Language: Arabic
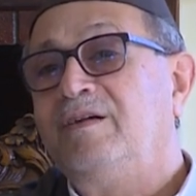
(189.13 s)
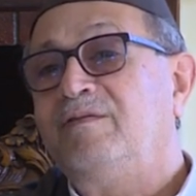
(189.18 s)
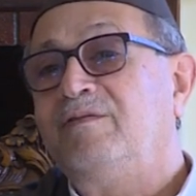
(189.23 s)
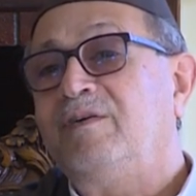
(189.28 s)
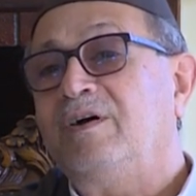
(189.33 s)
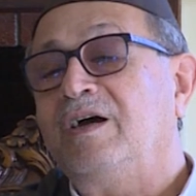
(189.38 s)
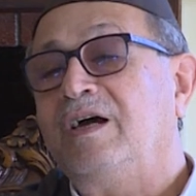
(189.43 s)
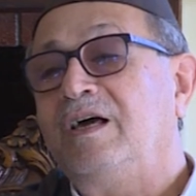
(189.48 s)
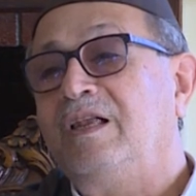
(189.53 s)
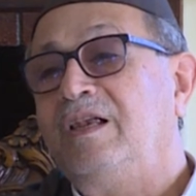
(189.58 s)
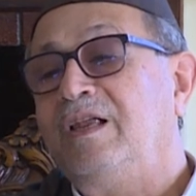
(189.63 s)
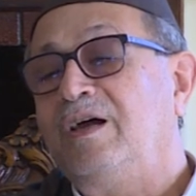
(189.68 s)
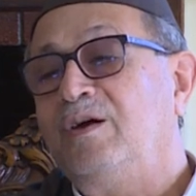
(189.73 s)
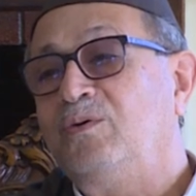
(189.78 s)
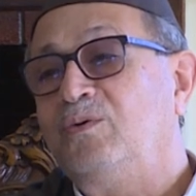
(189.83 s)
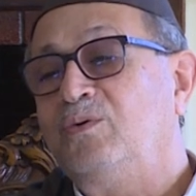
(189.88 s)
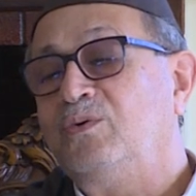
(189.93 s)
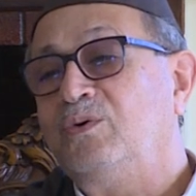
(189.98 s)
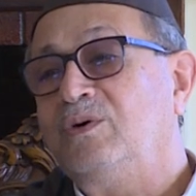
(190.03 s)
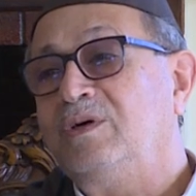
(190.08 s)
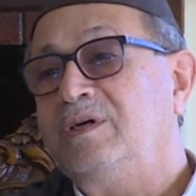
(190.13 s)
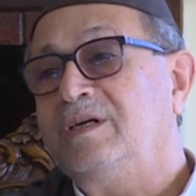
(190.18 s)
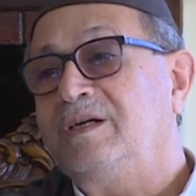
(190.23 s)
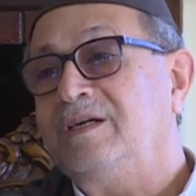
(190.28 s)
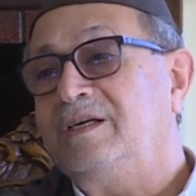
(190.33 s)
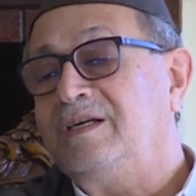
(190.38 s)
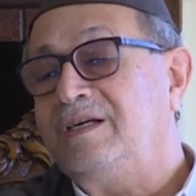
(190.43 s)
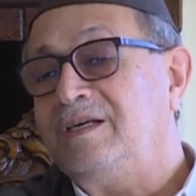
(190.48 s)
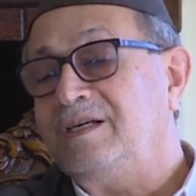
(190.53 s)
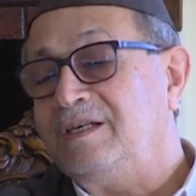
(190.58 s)
فقال له
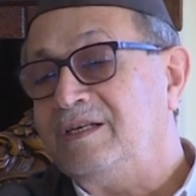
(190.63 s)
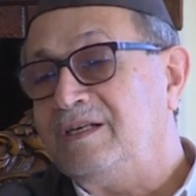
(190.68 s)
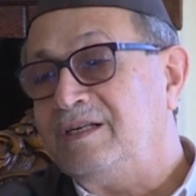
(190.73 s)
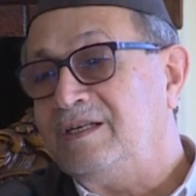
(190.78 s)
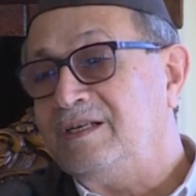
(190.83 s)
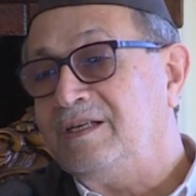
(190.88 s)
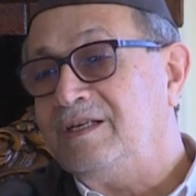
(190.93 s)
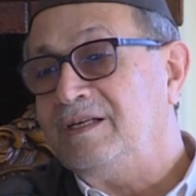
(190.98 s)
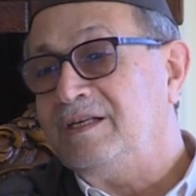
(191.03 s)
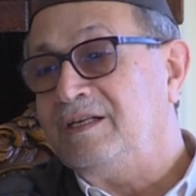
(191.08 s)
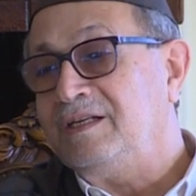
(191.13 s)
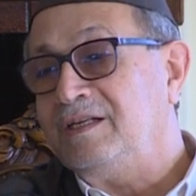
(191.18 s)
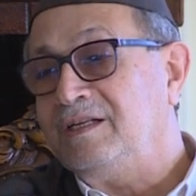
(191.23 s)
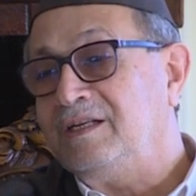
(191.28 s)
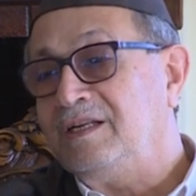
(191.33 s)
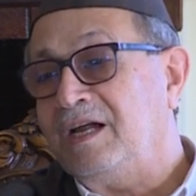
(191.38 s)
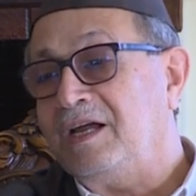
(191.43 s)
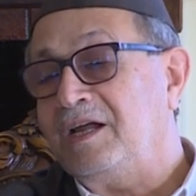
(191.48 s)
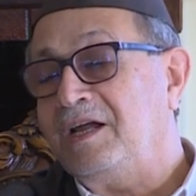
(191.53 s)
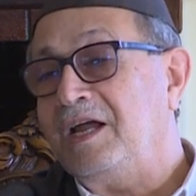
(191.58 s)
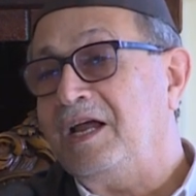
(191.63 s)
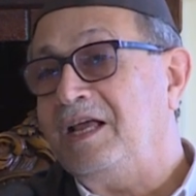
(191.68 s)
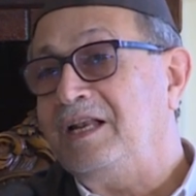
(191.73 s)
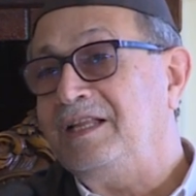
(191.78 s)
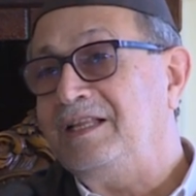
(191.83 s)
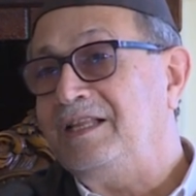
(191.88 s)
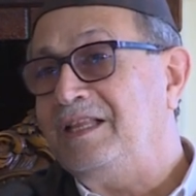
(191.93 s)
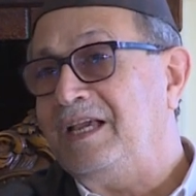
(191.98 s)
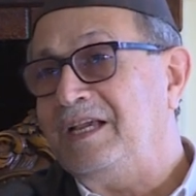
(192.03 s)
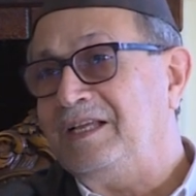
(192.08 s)
آه، آه، الأخ
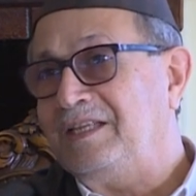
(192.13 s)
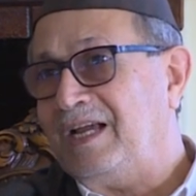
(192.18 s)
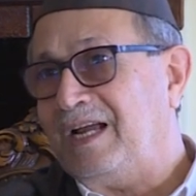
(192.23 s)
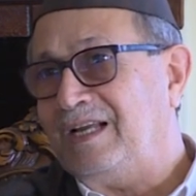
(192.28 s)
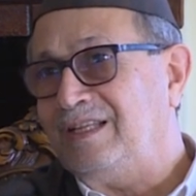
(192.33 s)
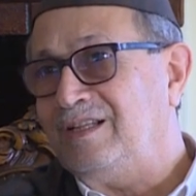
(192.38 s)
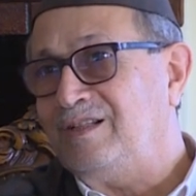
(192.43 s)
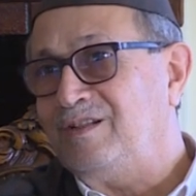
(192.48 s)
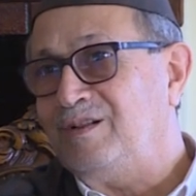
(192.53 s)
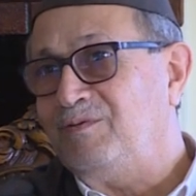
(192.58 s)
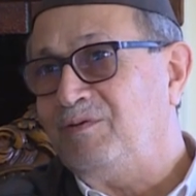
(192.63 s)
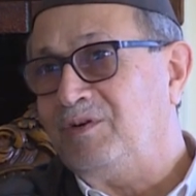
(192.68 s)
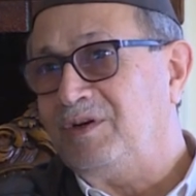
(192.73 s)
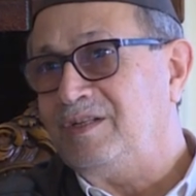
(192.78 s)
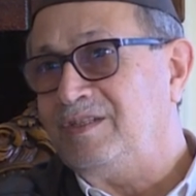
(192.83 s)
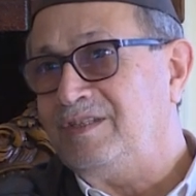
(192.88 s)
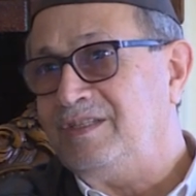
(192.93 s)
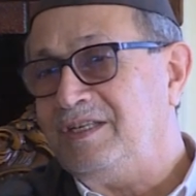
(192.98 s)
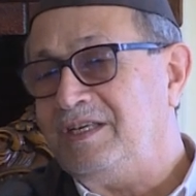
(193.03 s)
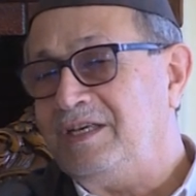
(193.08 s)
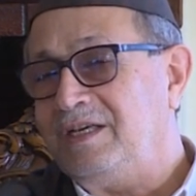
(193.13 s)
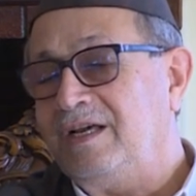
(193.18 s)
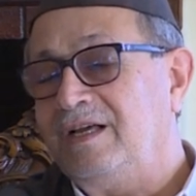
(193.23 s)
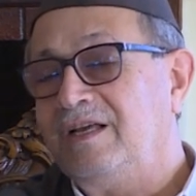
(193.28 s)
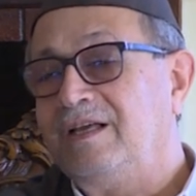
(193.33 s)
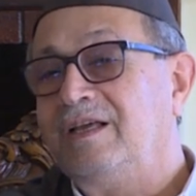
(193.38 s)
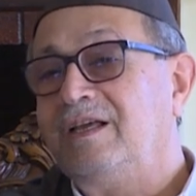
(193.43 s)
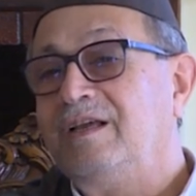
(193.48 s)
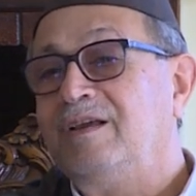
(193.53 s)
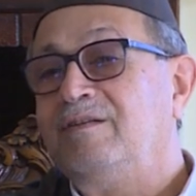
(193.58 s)
خالد لا يتحدث الفرنسية
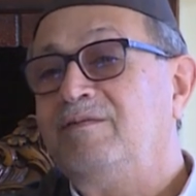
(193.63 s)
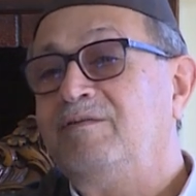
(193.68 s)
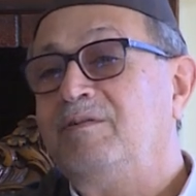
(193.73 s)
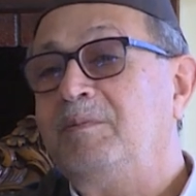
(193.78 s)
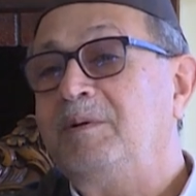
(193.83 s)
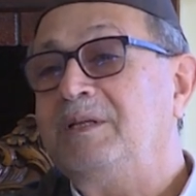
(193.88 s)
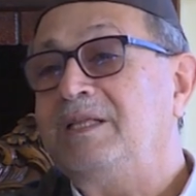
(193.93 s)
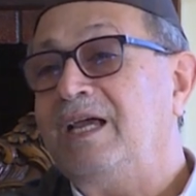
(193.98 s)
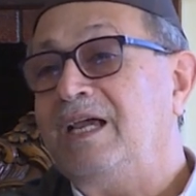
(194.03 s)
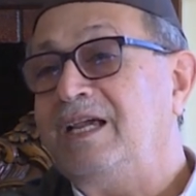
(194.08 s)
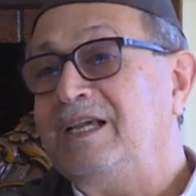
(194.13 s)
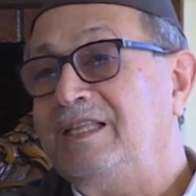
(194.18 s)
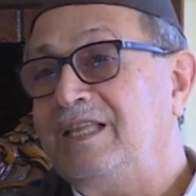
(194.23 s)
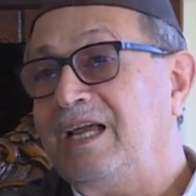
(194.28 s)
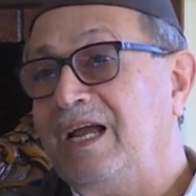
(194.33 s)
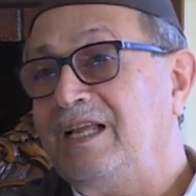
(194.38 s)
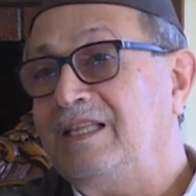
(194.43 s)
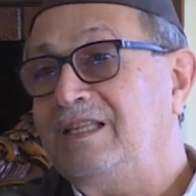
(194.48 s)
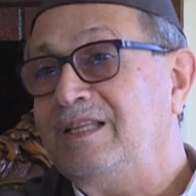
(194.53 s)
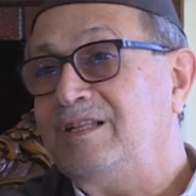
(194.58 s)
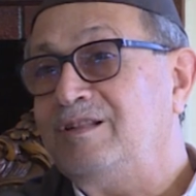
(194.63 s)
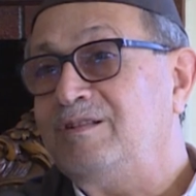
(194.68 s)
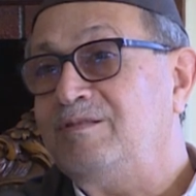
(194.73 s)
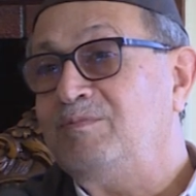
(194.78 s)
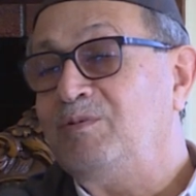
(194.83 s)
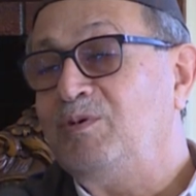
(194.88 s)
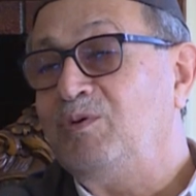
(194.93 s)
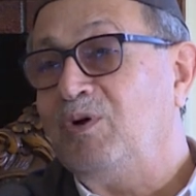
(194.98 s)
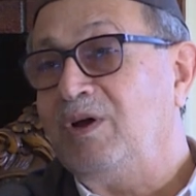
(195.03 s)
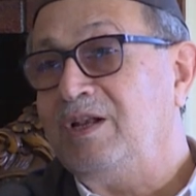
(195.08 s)
فبدأ يتحدث
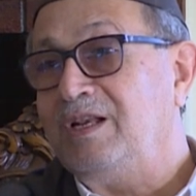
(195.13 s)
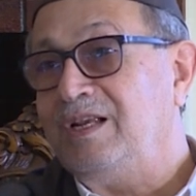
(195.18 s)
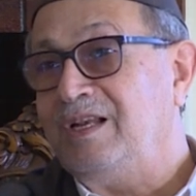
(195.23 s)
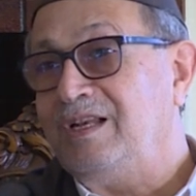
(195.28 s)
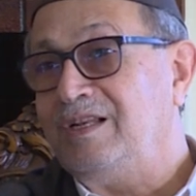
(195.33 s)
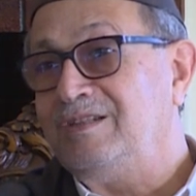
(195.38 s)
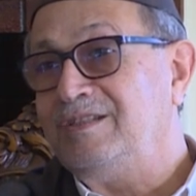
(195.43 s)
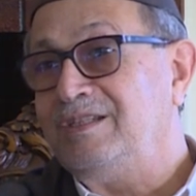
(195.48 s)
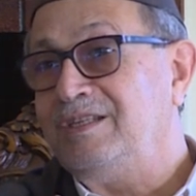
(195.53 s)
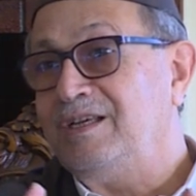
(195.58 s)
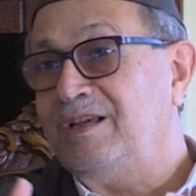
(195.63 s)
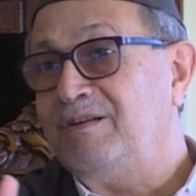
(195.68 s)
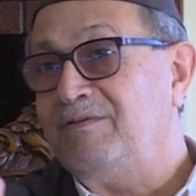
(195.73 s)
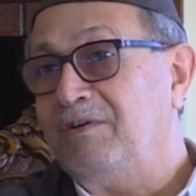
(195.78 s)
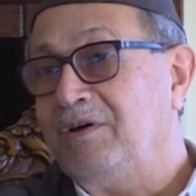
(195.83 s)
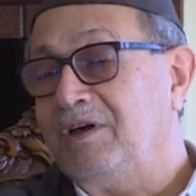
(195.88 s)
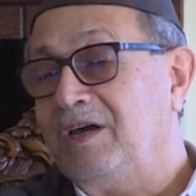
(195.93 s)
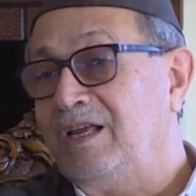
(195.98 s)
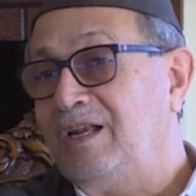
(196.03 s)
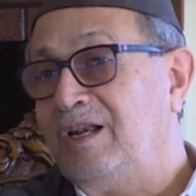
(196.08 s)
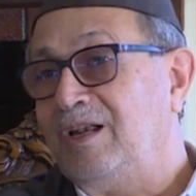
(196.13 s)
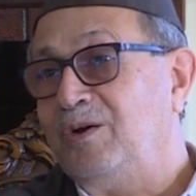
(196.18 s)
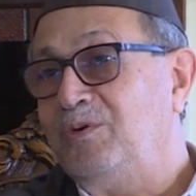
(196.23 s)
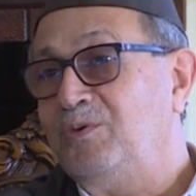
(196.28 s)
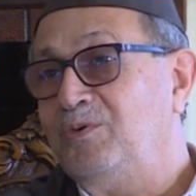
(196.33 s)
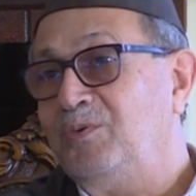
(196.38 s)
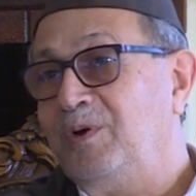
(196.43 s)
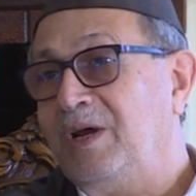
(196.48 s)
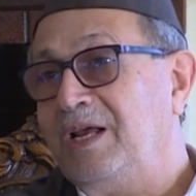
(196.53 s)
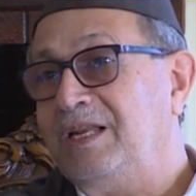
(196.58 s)
باللغة الإنجليزية فقال له
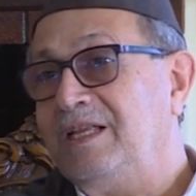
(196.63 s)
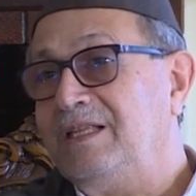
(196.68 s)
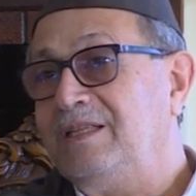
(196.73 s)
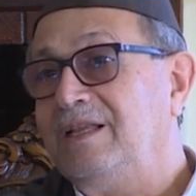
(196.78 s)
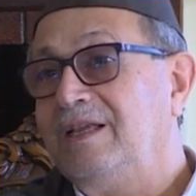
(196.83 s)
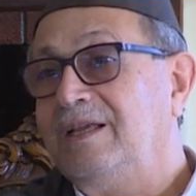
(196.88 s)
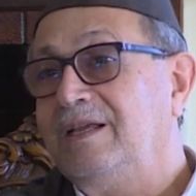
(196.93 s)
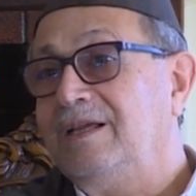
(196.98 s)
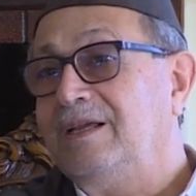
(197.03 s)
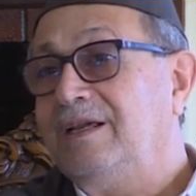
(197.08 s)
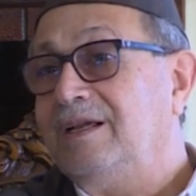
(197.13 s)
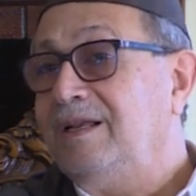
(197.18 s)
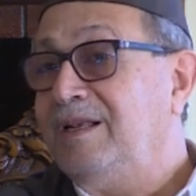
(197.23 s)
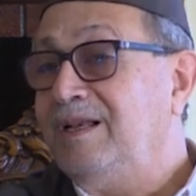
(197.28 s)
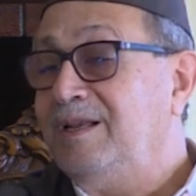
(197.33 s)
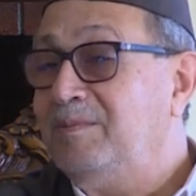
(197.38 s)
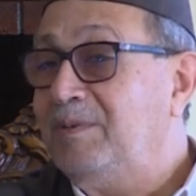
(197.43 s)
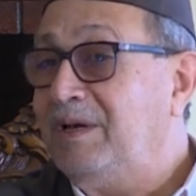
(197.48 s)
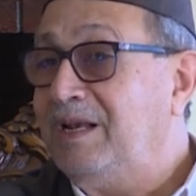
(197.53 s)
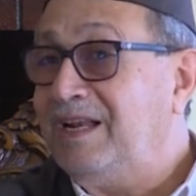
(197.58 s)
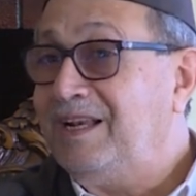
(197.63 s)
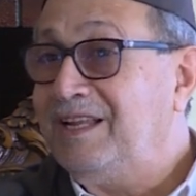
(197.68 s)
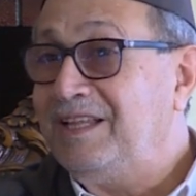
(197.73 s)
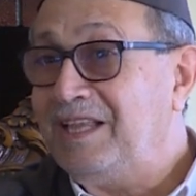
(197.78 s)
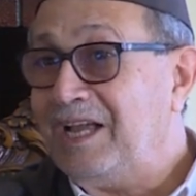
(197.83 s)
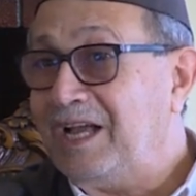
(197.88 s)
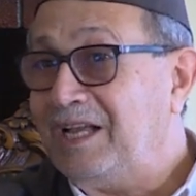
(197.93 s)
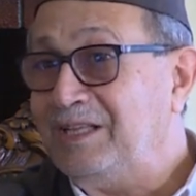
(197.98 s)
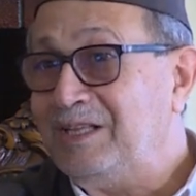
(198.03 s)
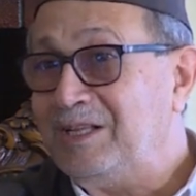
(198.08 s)
الوالد لما لا
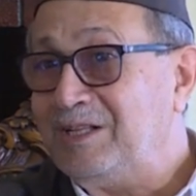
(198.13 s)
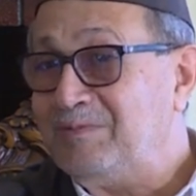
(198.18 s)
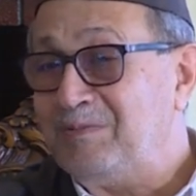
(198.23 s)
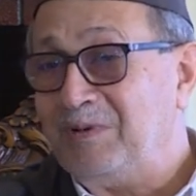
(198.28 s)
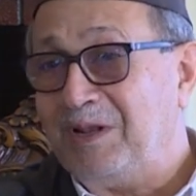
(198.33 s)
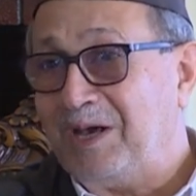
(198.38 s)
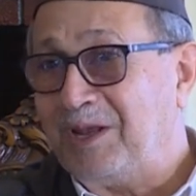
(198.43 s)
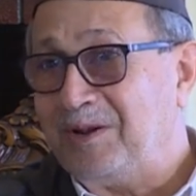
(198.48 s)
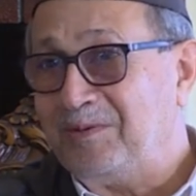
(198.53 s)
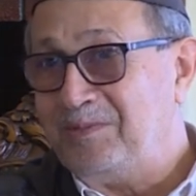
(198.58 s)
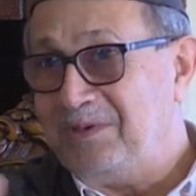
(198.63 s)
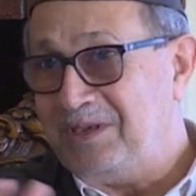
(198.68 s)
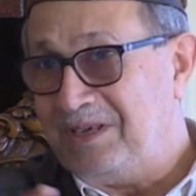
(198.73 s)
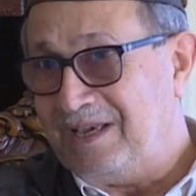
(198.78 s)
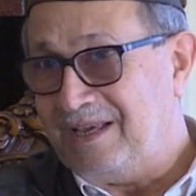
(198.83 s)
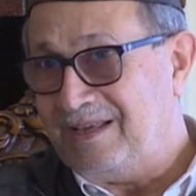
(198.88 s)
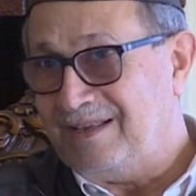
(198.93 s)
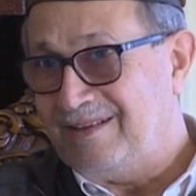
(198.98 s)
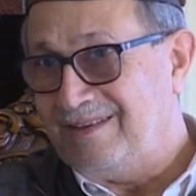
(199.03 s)
نتحدث بالعربية